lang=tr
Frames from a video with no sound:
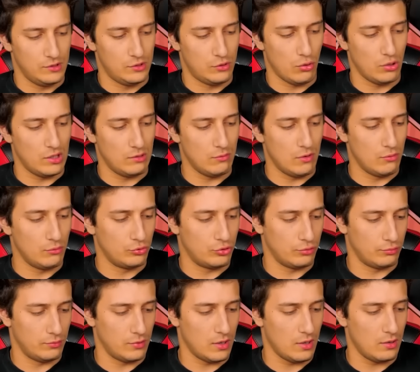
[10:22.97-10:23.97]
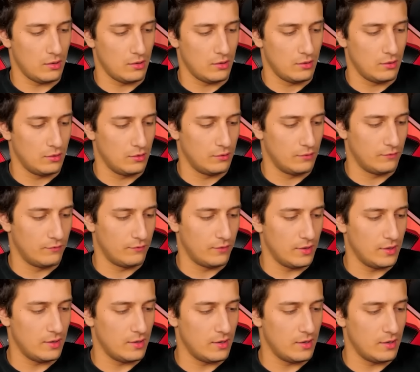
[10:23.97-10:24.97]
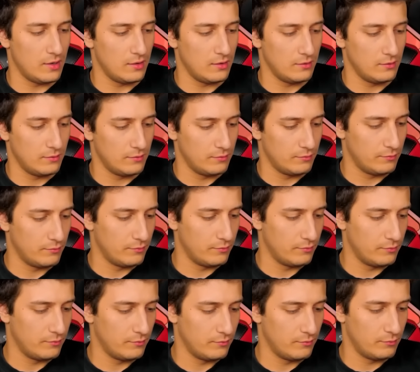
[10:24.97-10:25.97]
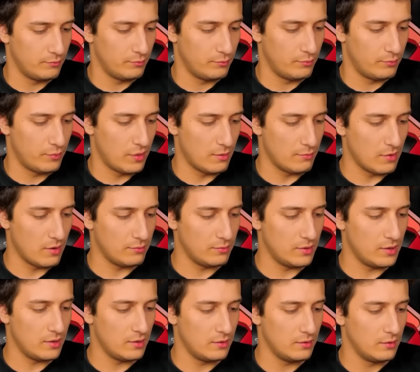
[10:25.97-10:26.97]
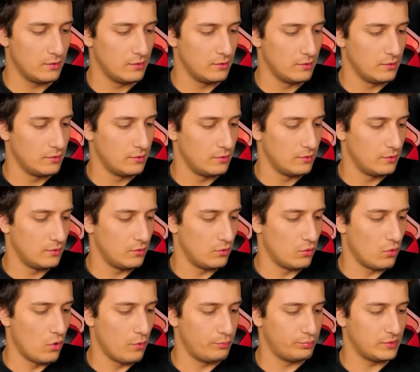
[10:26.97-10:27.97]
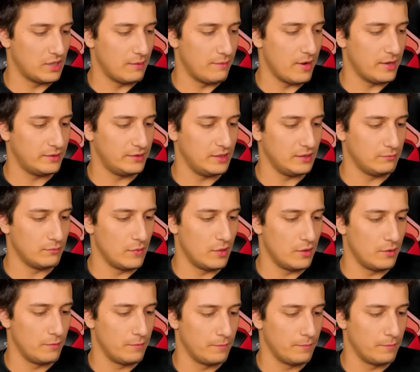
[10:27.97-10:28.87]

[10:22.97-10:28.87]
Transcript: İyi oynamıyormuşum ya. Vallahi. Hem abla. Hop geberttik mi?